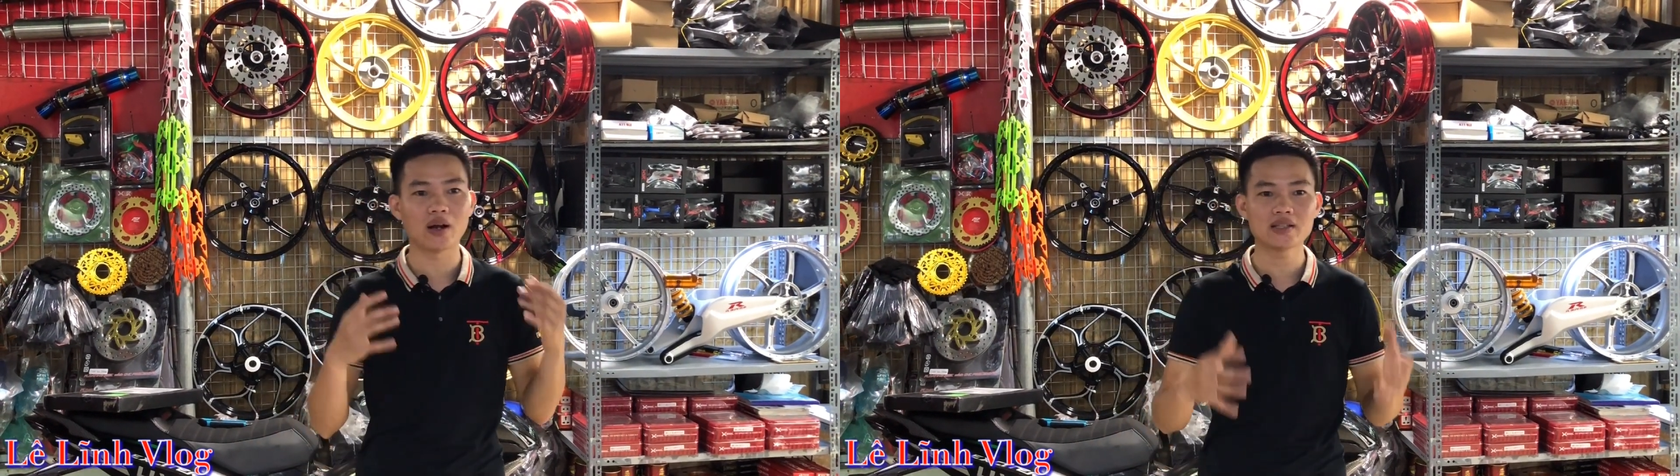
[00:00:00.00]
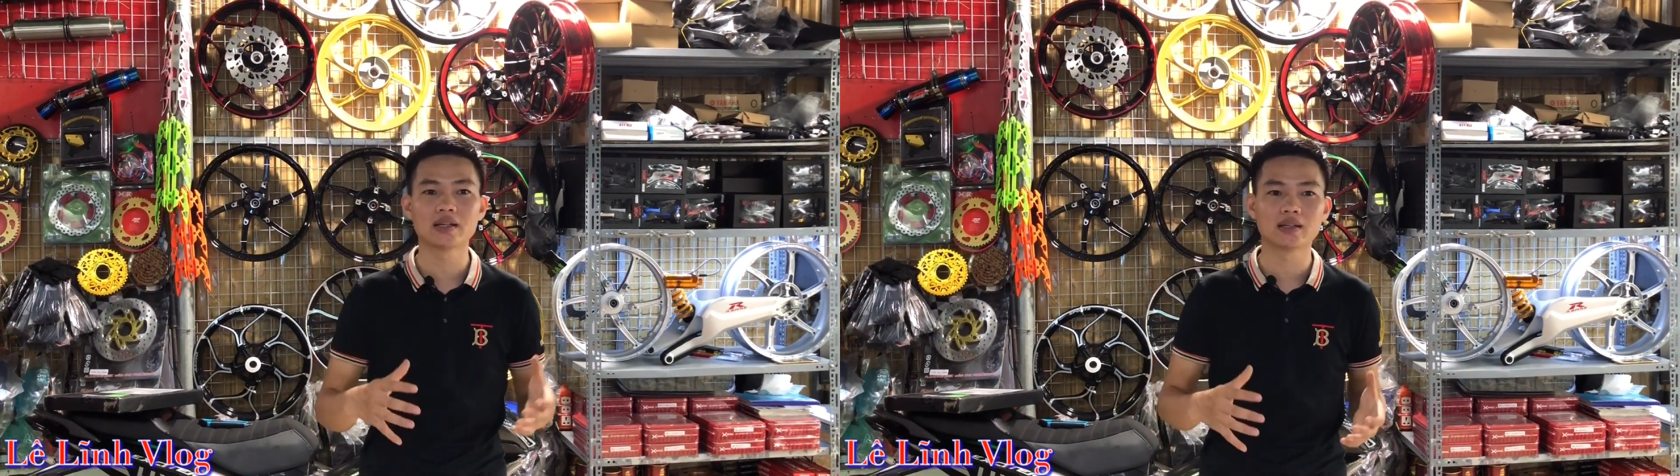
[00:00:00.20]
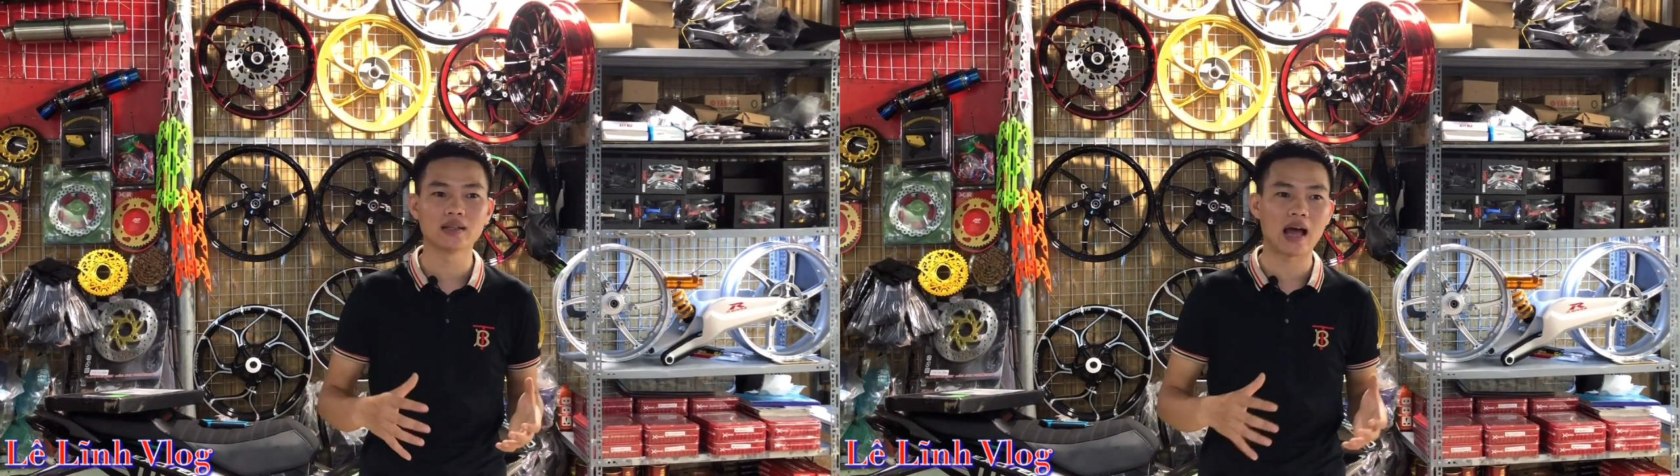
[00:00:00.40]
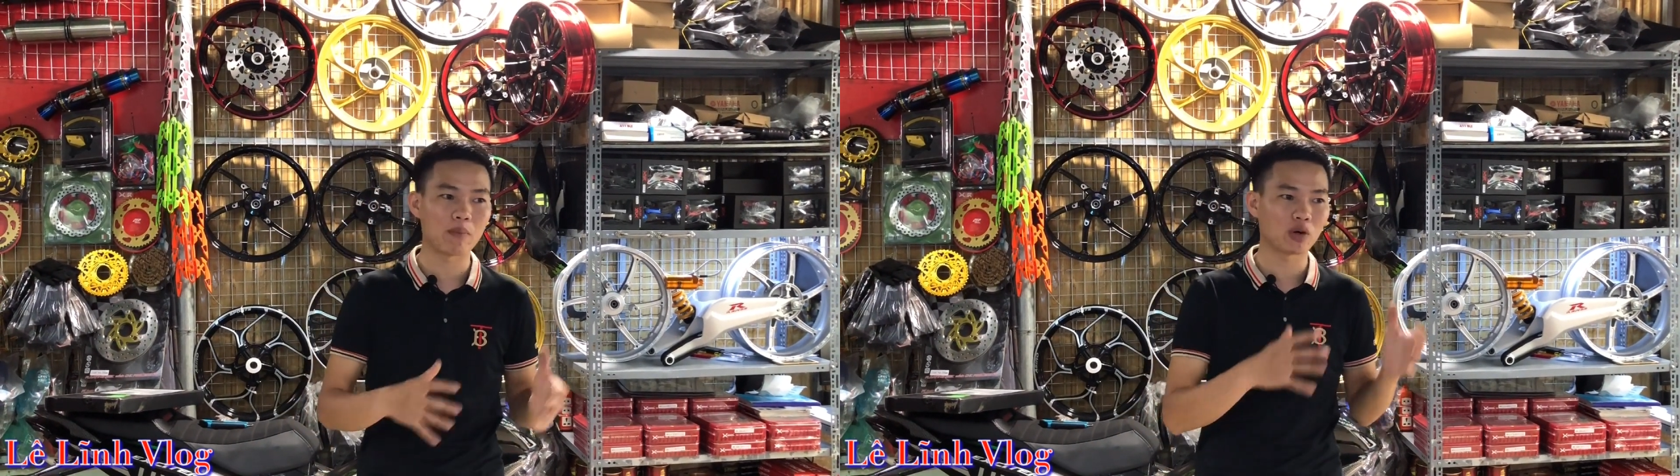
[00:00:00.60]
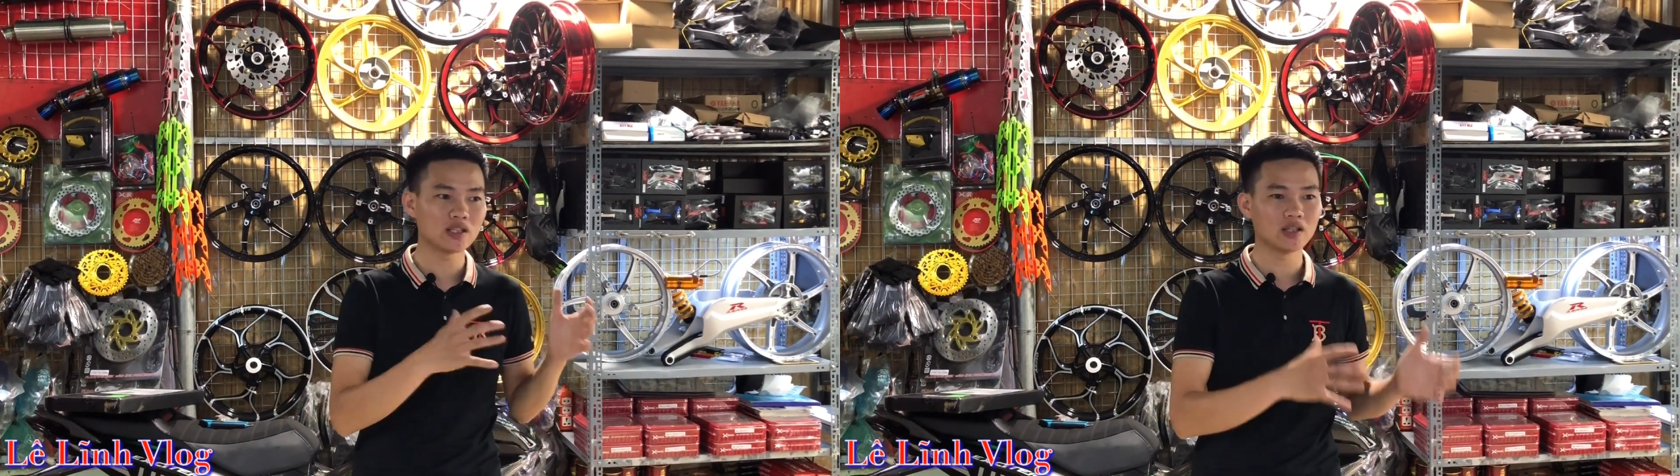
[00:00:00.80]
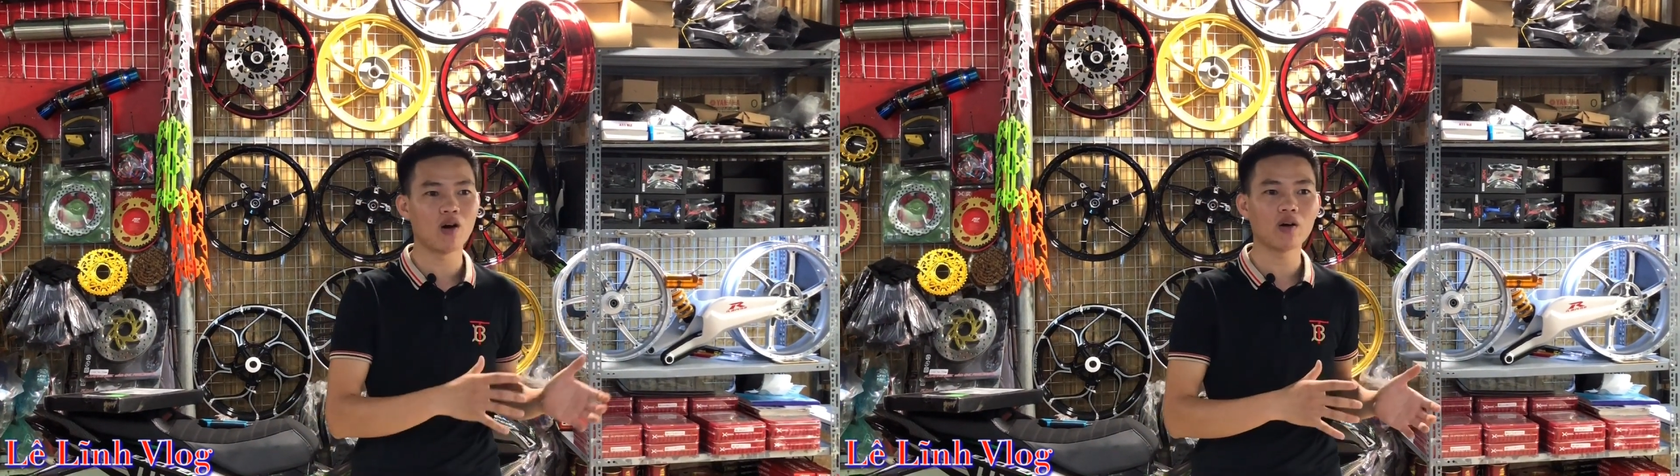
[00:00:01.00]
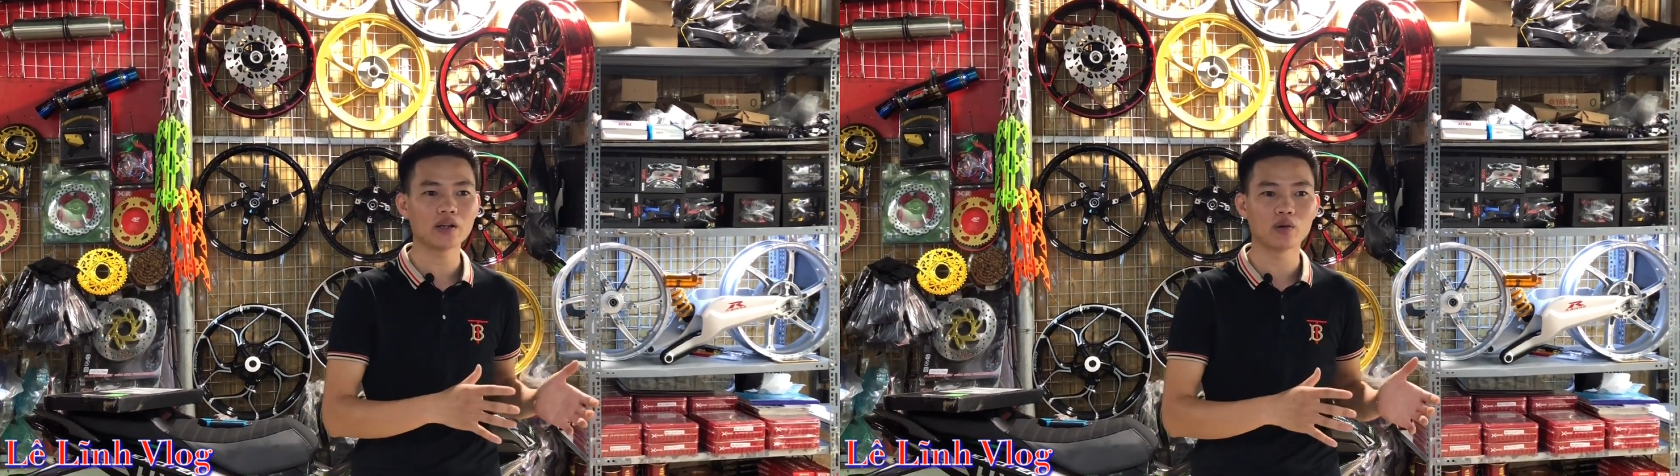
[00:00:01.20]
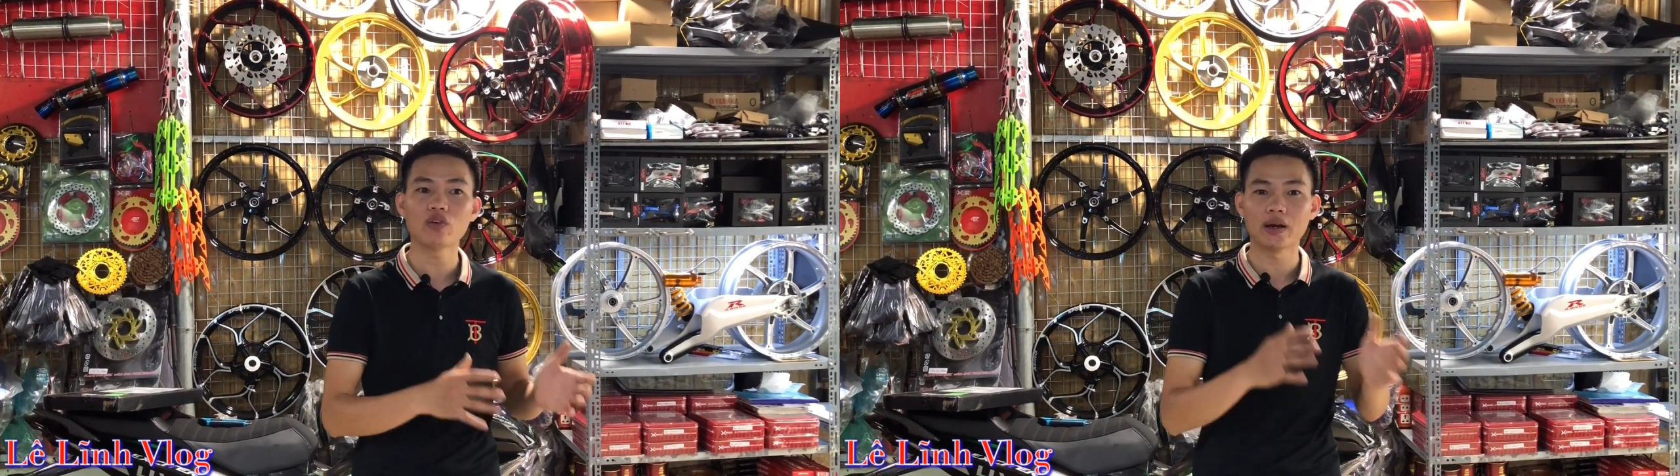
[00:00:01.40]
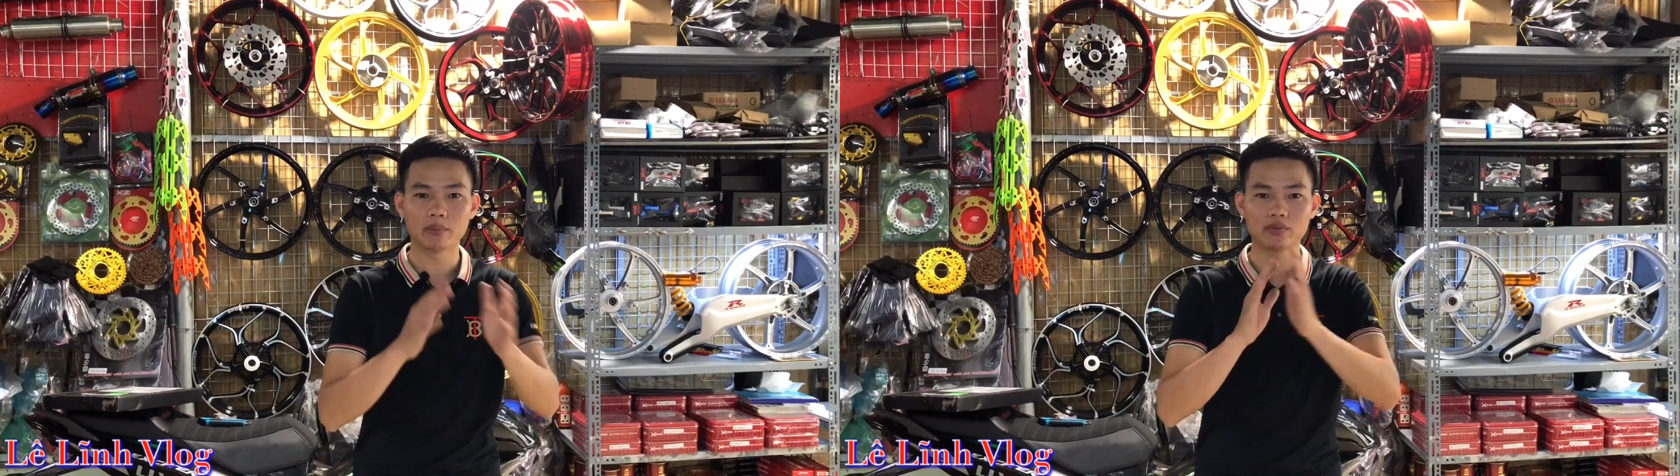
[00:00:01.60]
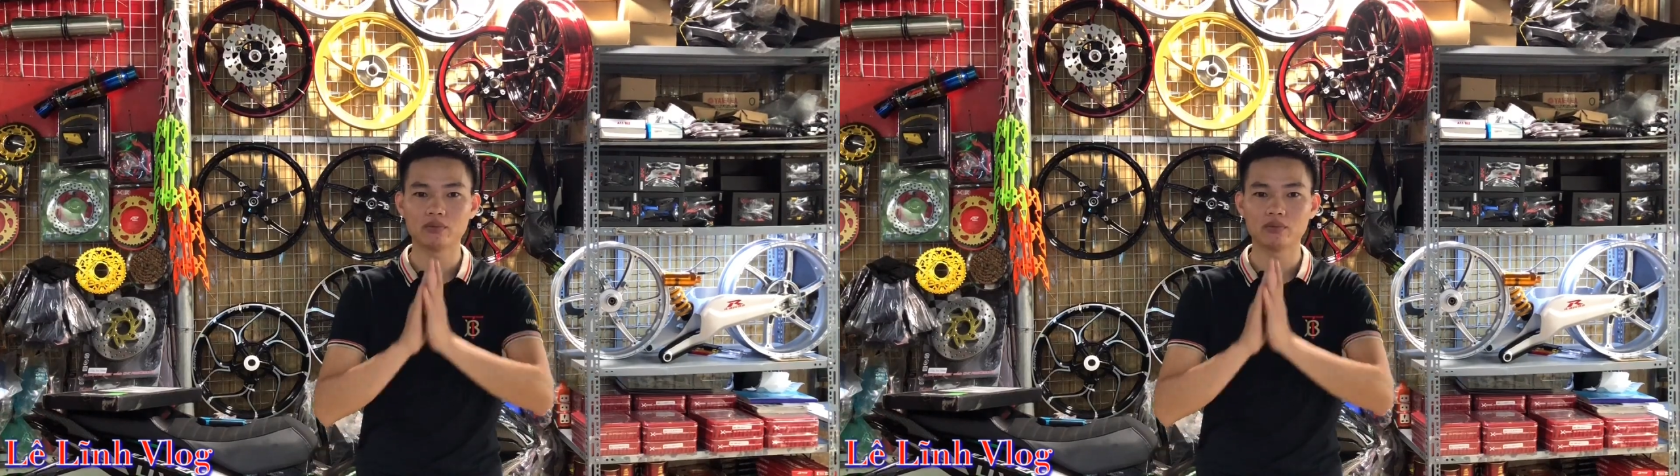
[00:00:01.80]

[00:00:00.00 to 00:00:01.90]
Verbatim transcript: quá trình làm một cái gì đó thì cũng phải